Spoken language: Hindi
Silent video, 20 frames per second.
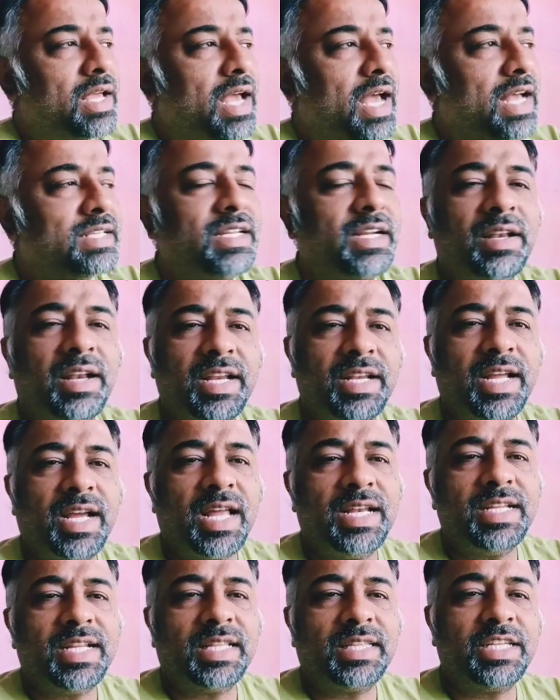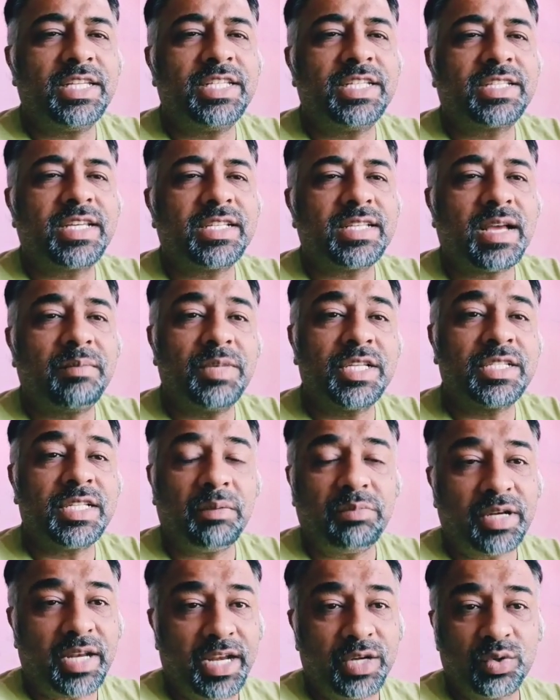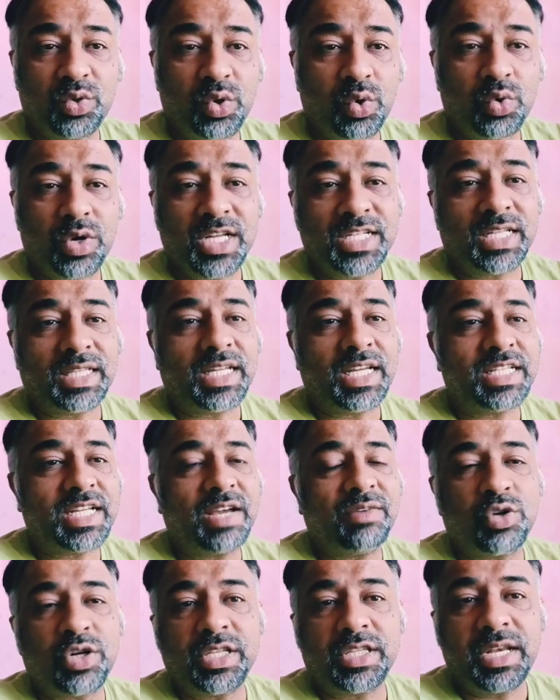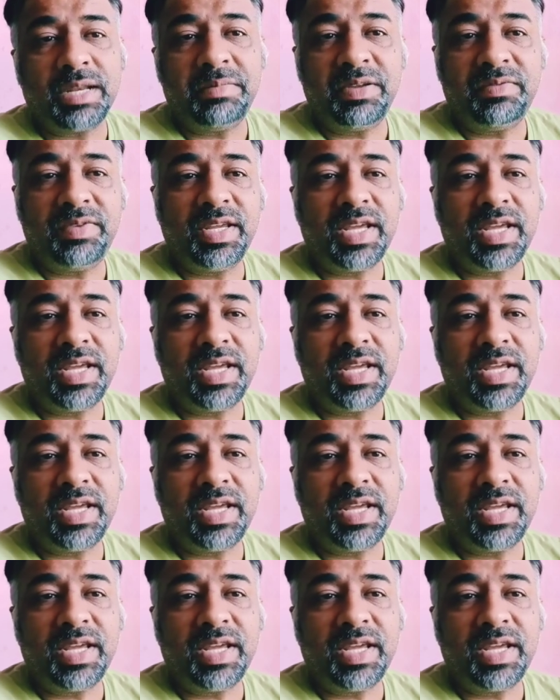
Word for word: ऐसी ट्रेन निकाली जाती है जिसके सामने सब ट्रेन को रोका जाता है चाहे वो कितनी भी